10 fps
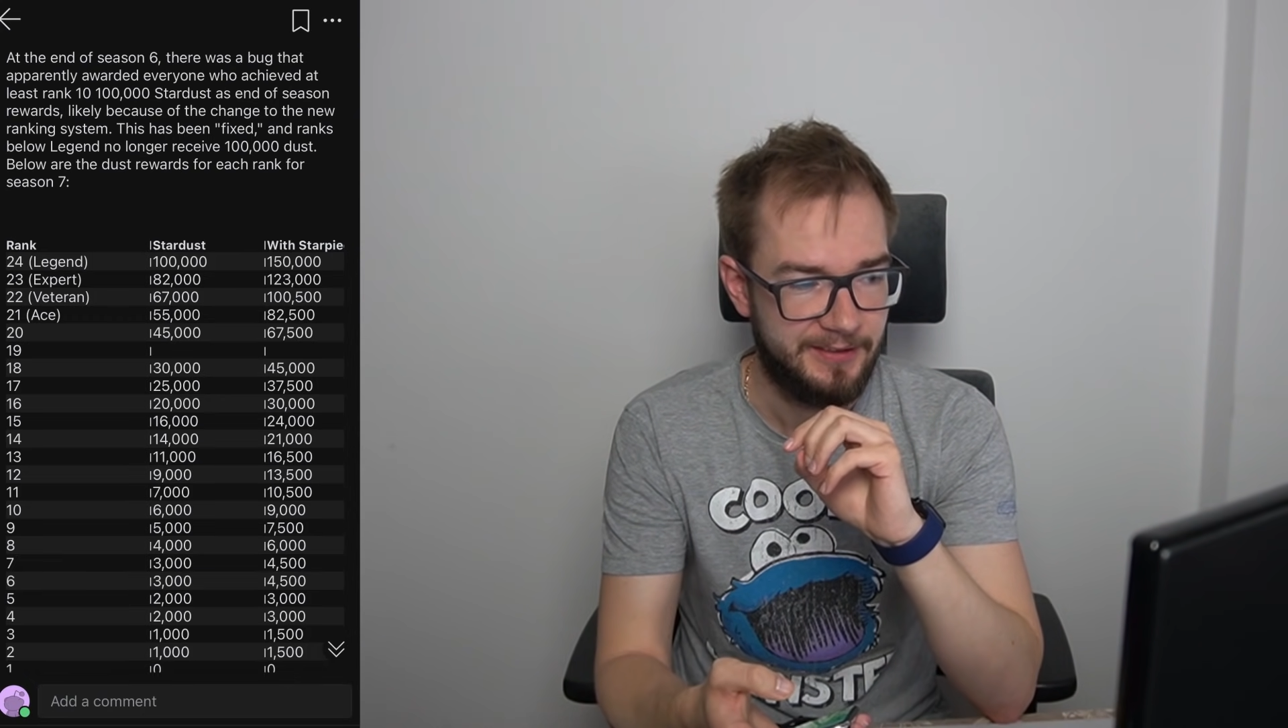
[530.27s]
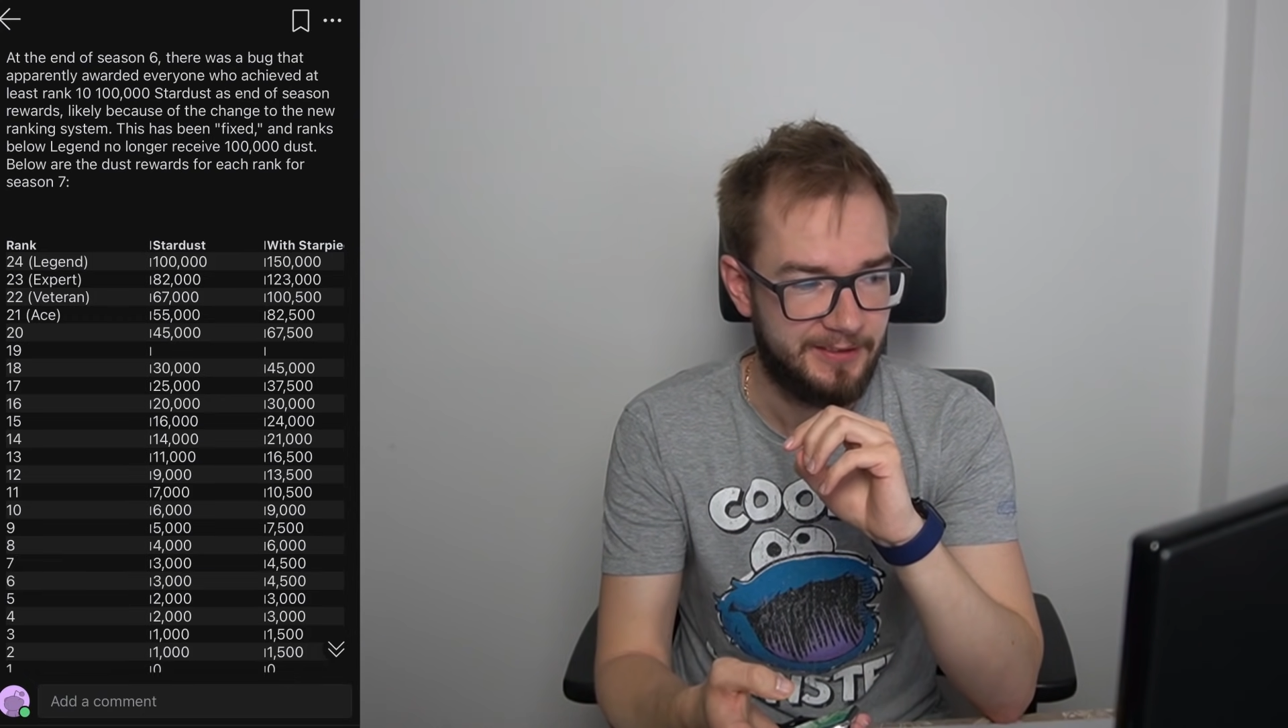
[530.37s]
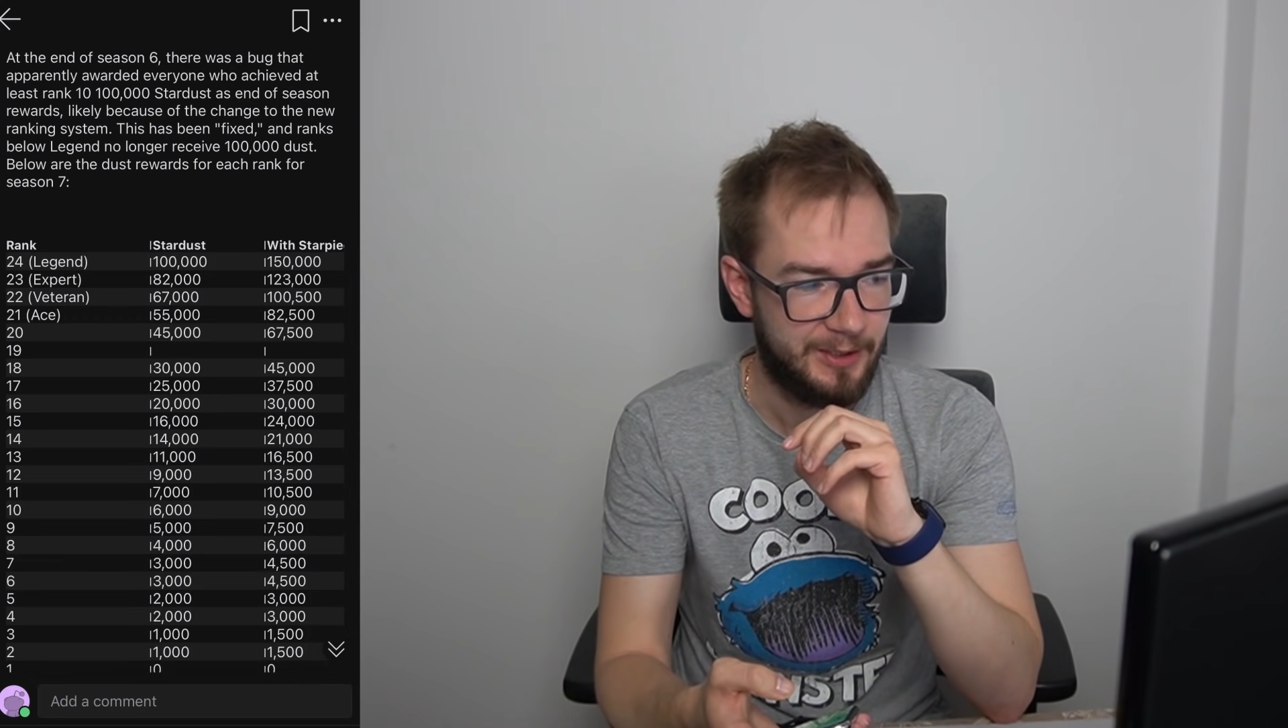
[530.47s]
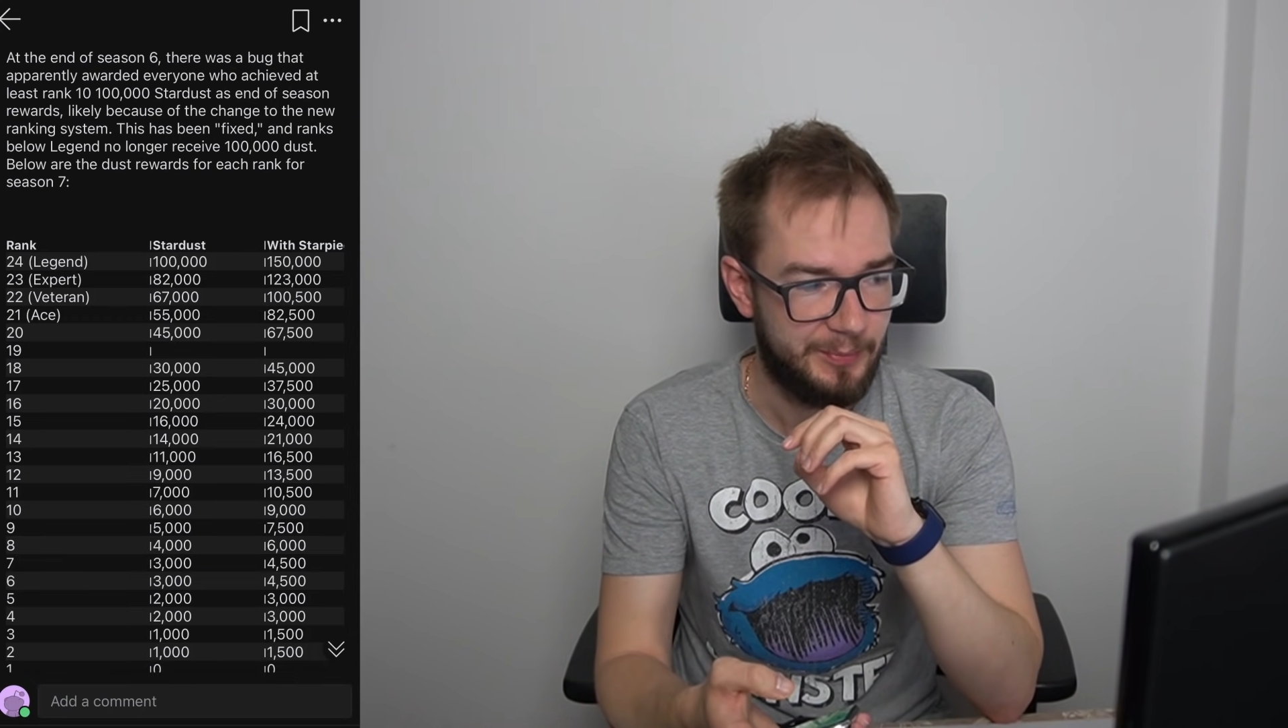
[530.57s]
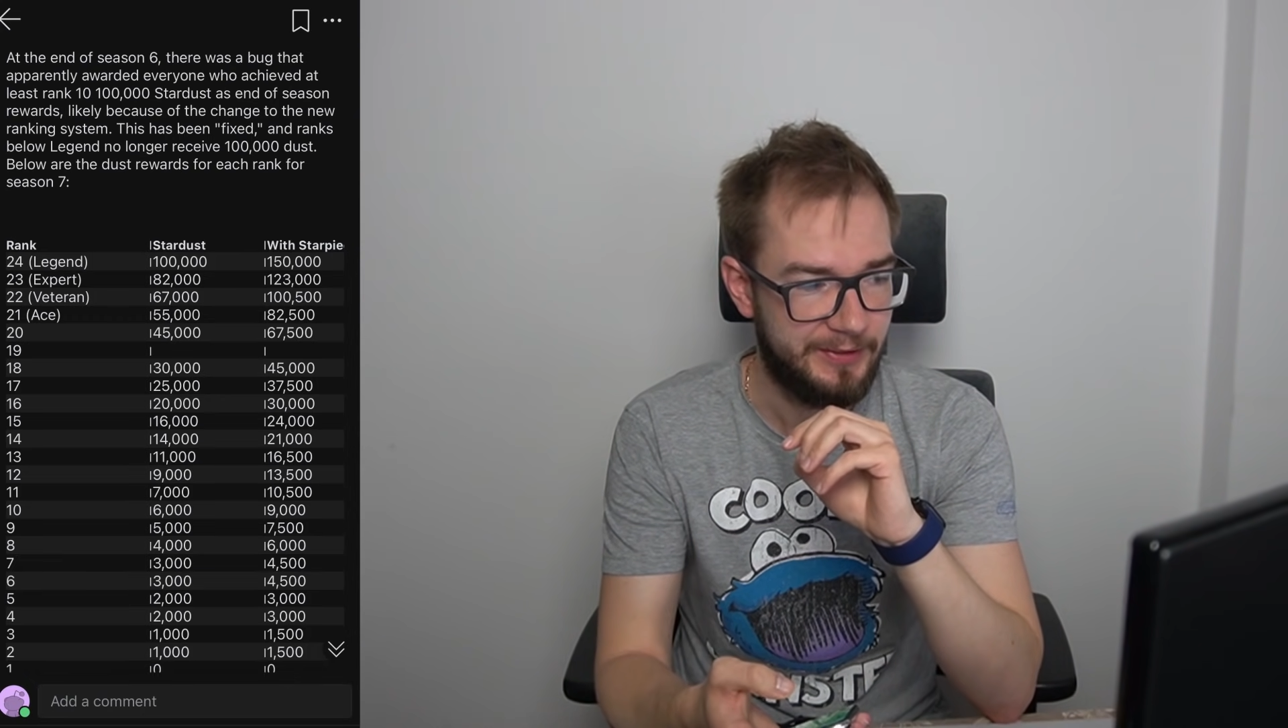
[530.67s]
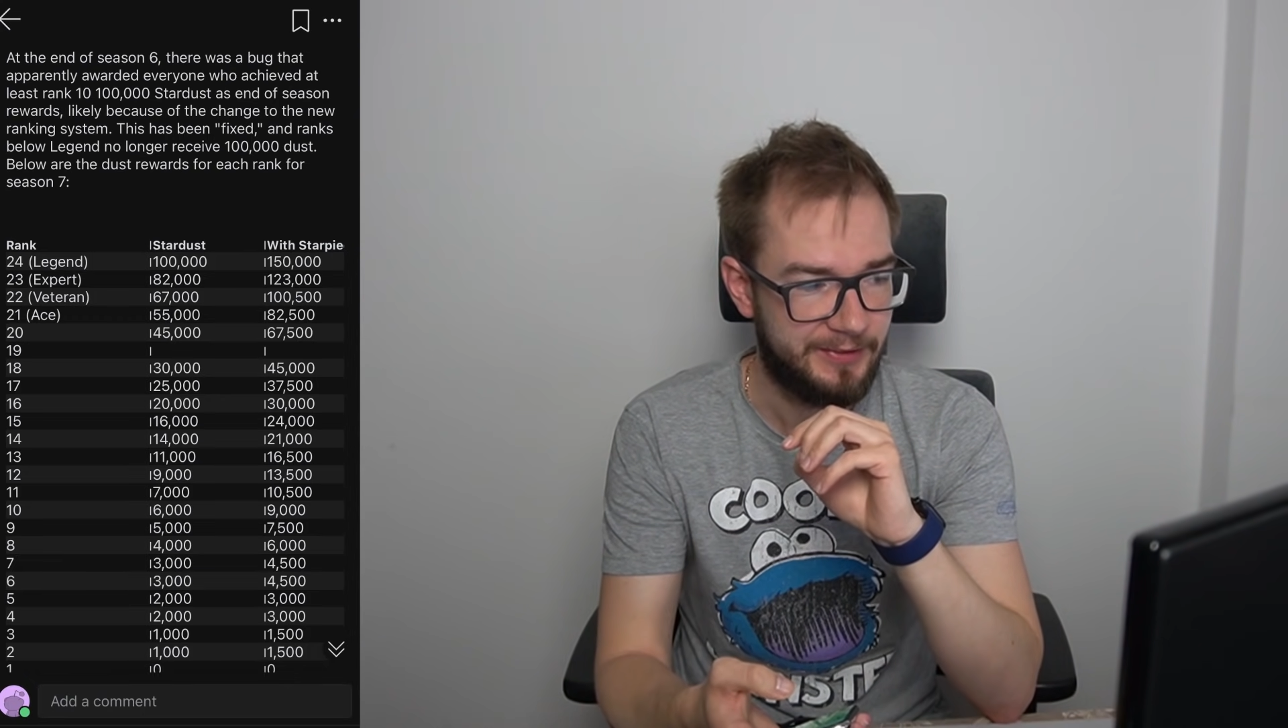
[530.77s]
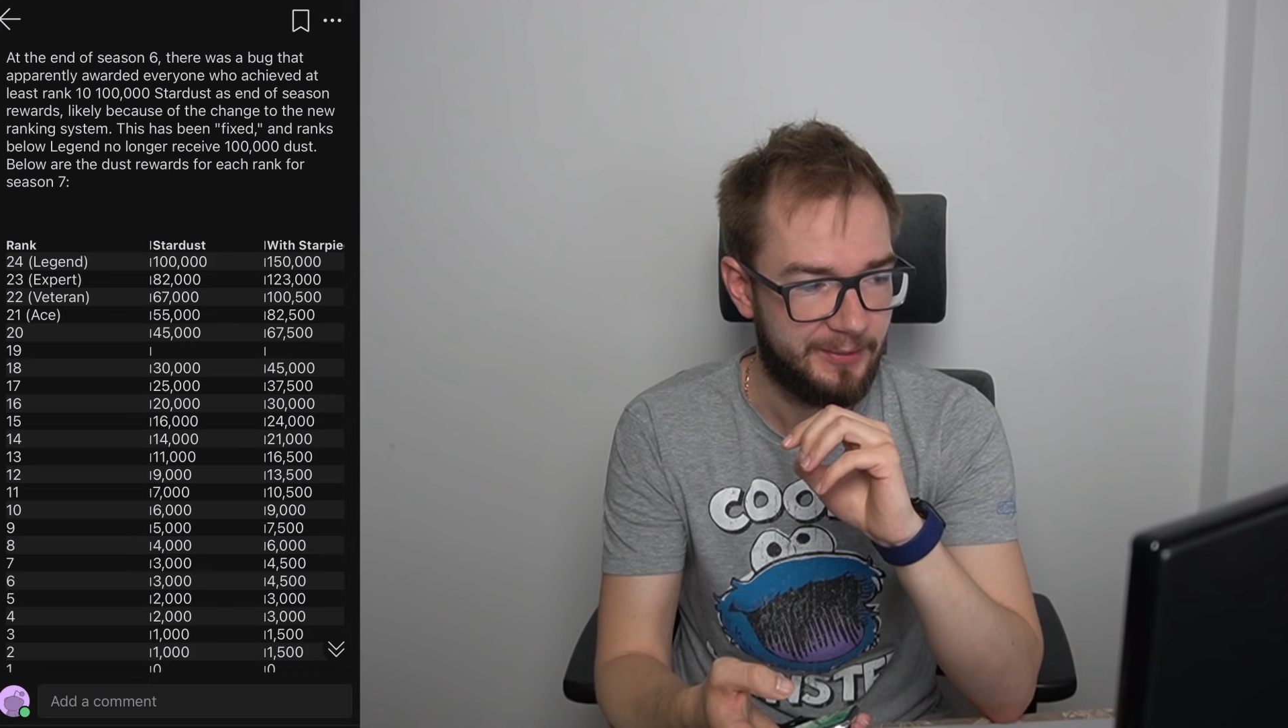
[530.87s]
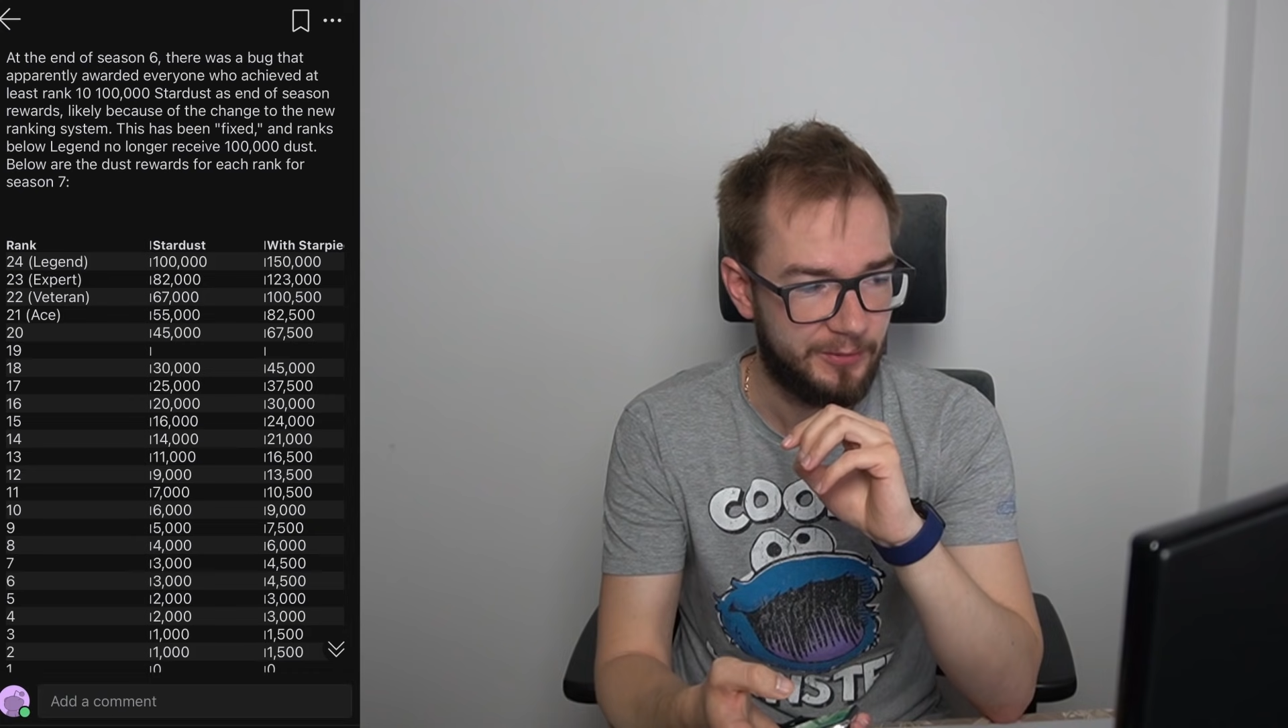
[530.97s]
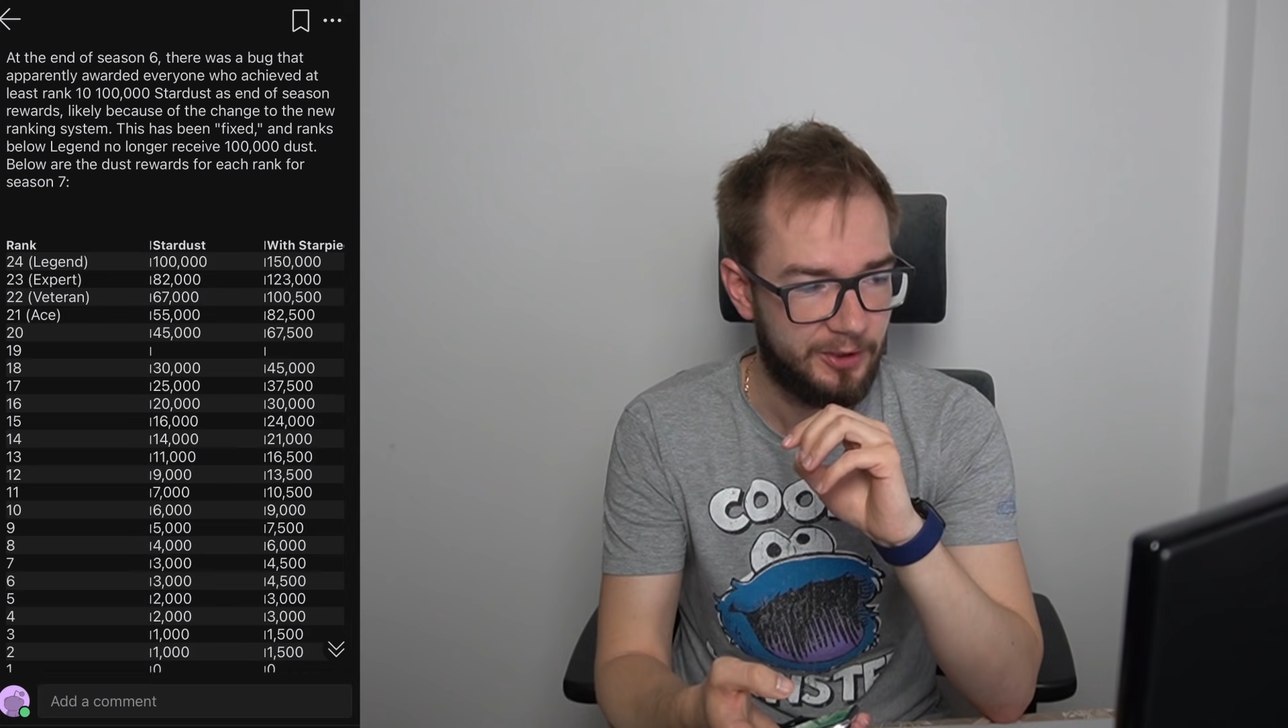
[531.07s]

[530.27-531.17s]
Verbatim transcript: Starpisem.